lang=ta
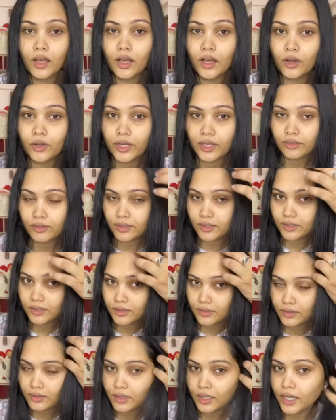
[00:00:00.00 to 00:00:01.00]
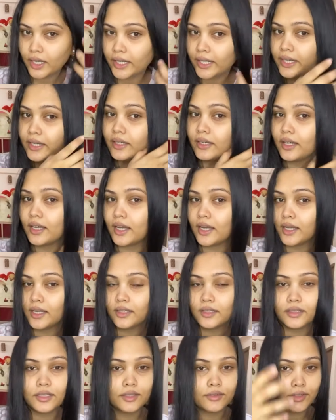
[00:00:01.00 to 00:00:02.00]
ஓகே இது வந்து அயன்ட் ஹேர்
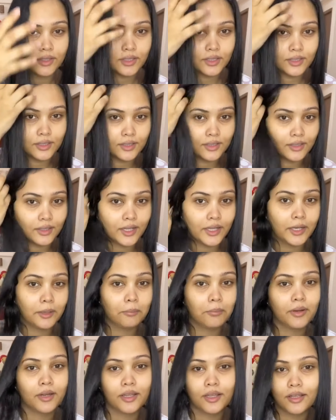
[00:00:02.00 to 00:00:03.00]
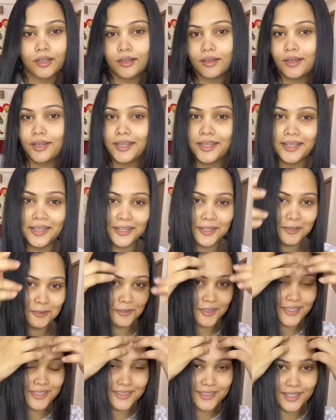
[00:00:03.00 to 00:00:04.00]
இது வந்து அயன் பண்ணாத கேர்லி ஹேர்
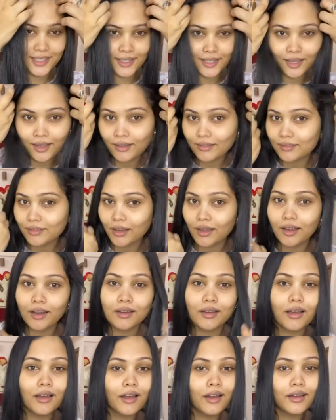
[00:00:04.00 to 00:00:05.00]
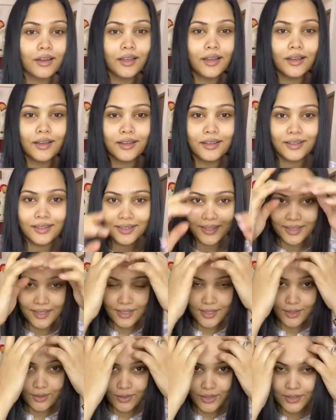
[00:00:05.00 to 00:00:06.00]
டிஃப்ரென்ஸ் தெரியுதா டாடாடா
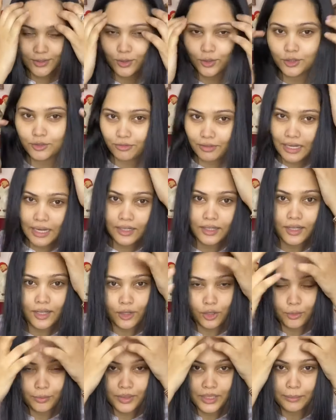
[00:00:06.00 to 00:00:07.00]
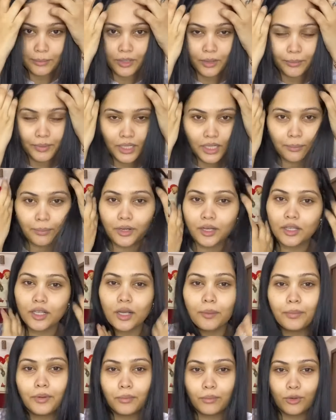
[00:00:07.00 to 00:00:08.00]
ஓகே ஸோ கொஞ்சம் ஃப்ளாட்டாக இருக்கும் இந்த பக்கம் எல்லாம்
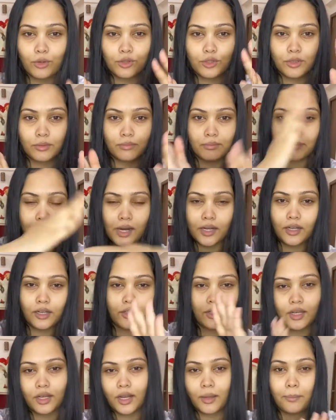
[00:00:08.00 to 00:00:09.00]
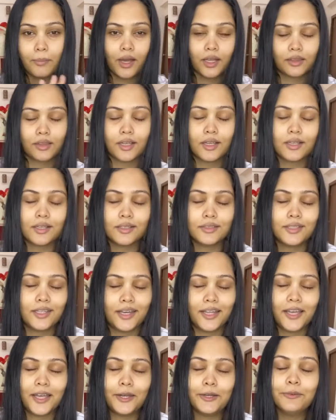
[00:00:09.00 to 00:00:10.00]
பண்ணதுக்கப்புறம் கொஞ்சம் பார்ட்டிஷன்லாம் மாற்றினா
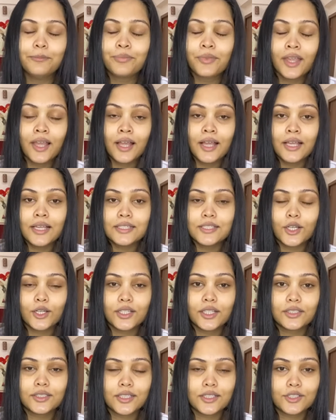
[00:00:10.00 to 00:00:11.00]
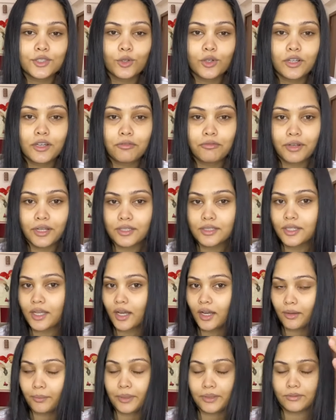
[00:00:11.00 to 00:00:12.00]
சரியாயிடும் ஸோ இதை ஜஸ்ட் ஒரு டிஃப்ரென்ஸ்
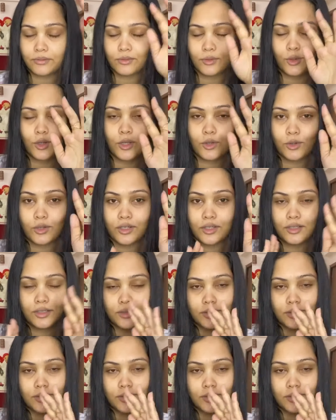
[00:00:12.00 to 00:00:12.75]
ஐ மீன் உங்களுக்கு ஒரு